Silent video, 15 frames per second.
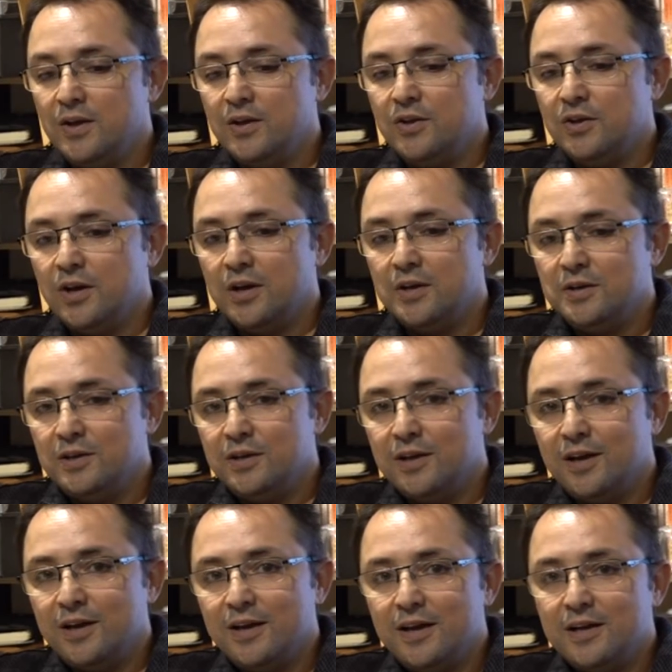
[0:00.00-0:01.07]
İki ayrı
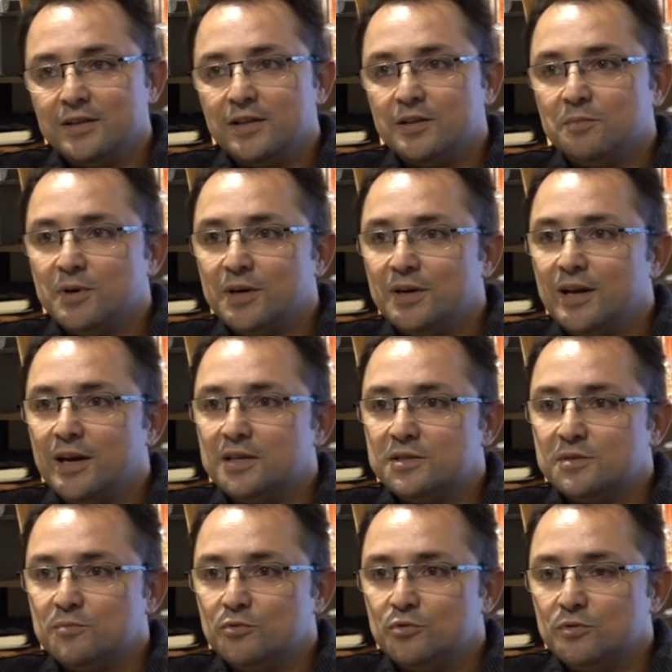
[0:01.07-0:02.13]
hikaye anlatmak
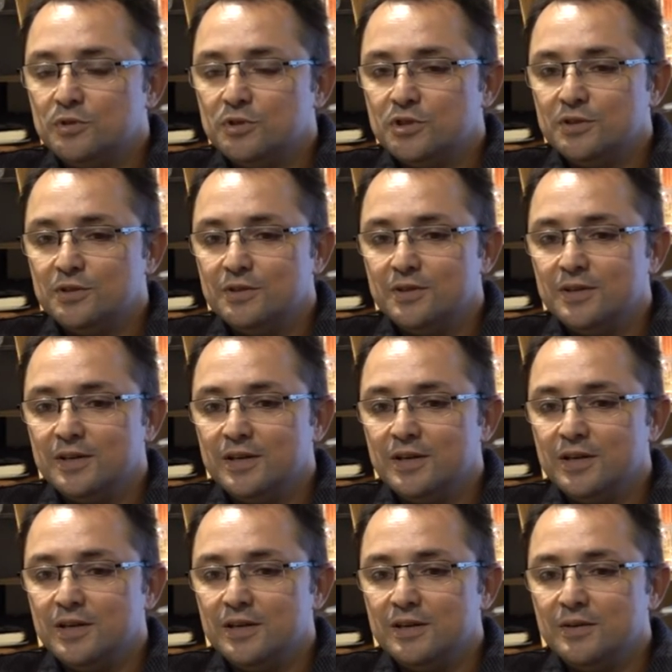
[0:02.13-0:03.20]
lazım bunun için.
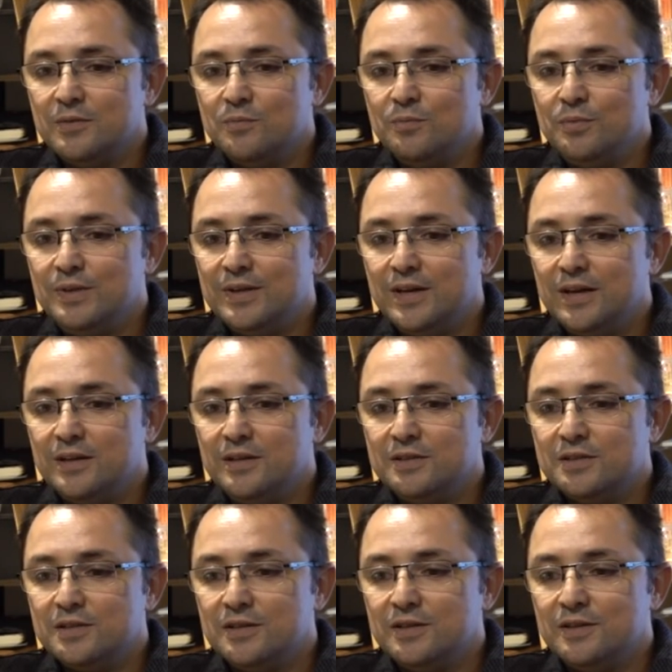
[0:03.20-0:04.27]
Ee, bir
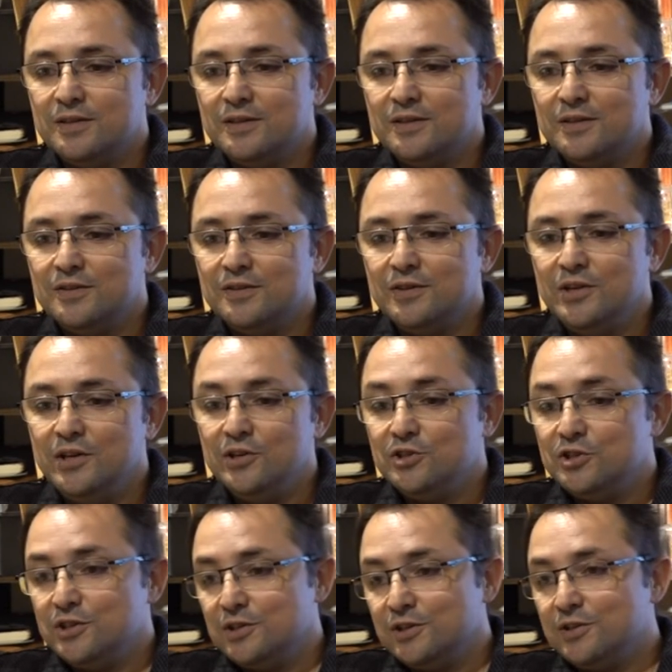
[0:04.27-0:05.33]
tanesi e, ilk
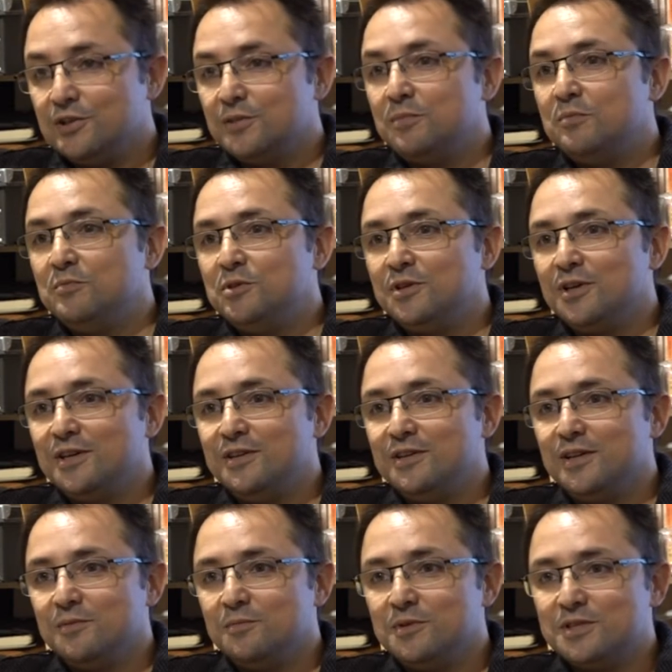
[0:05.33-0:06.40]
şiir kitabımın
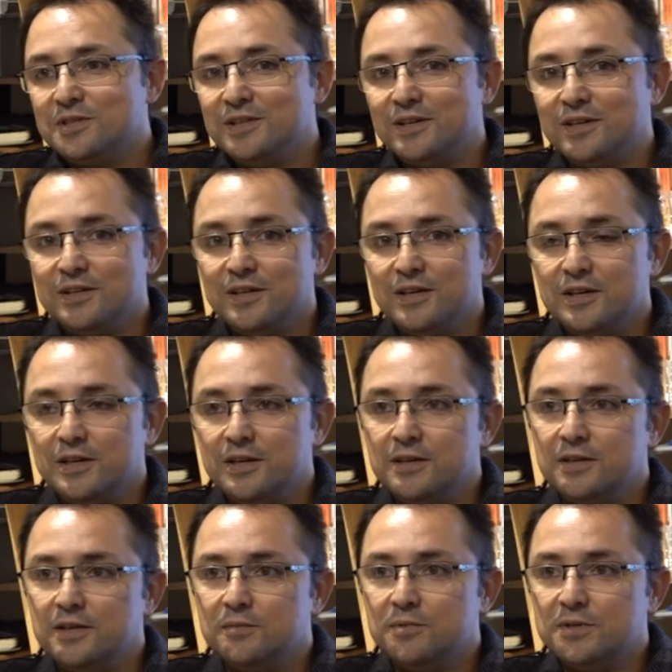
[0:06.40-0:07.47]
yayınlanmasına kadar
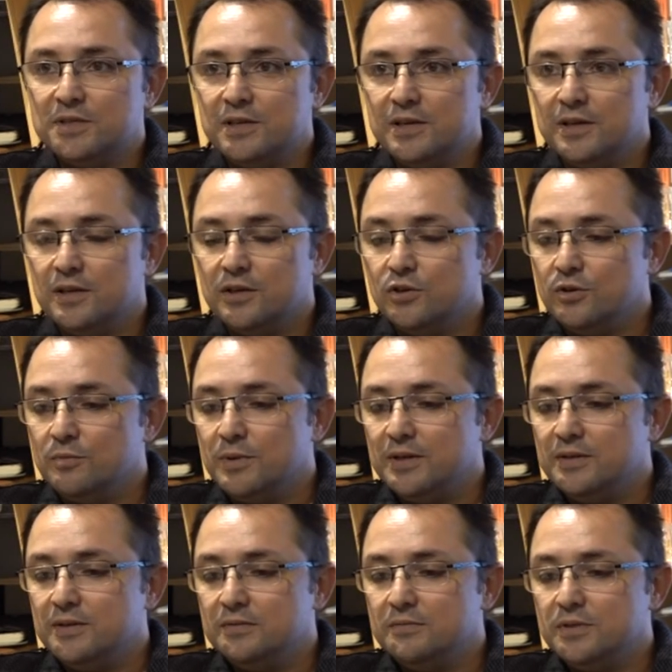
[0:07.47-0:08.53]
geri gitmesi gerekiyor.
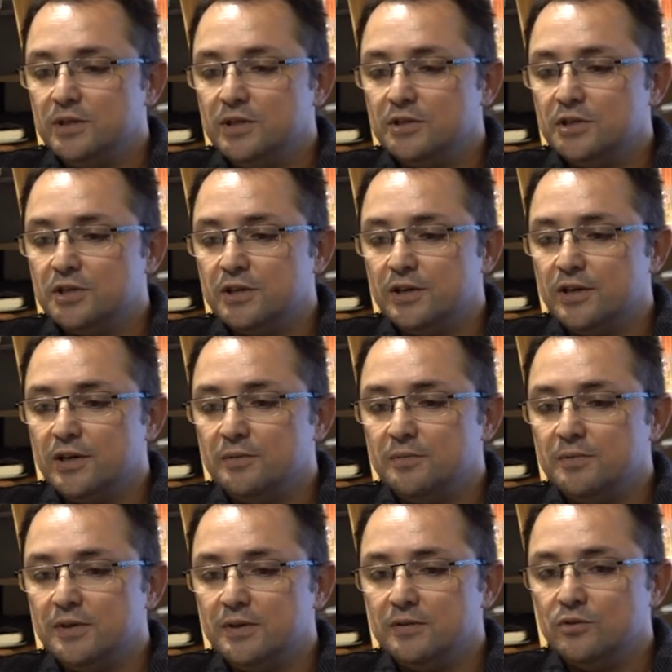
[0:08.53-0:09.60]
Ben ilk
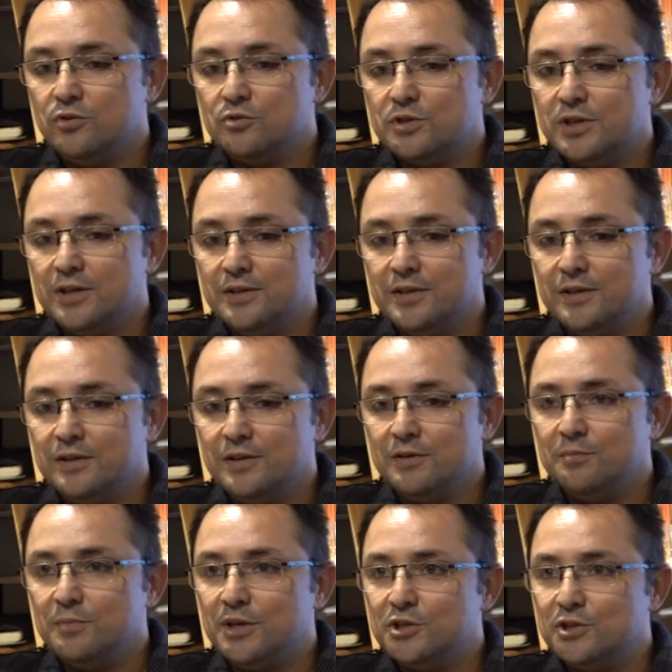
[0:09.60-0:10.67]
şiirlerimi 90'lı
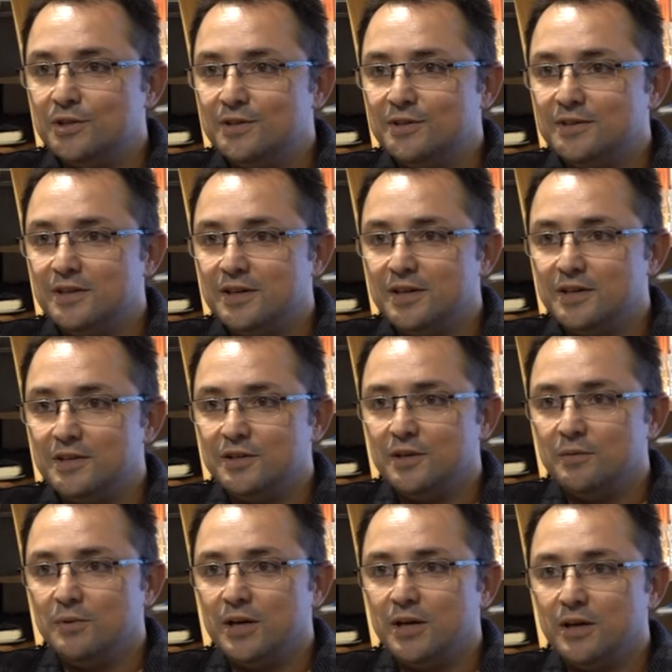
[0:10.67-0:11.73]
yılların başlarında
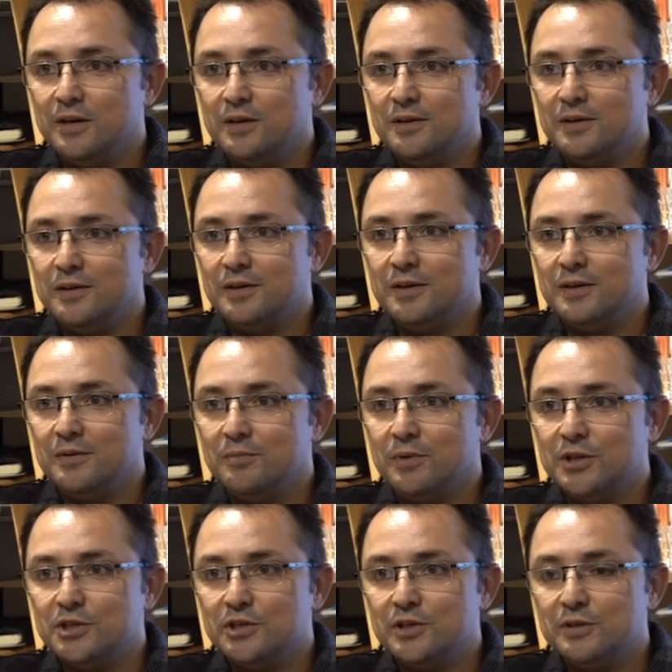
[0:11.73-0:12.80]
yayınlamaya e,
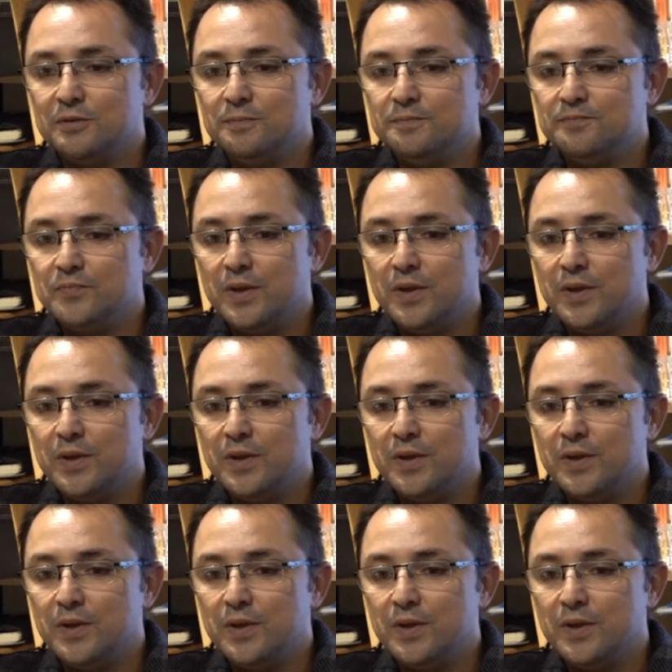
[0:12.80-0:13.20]
başladım.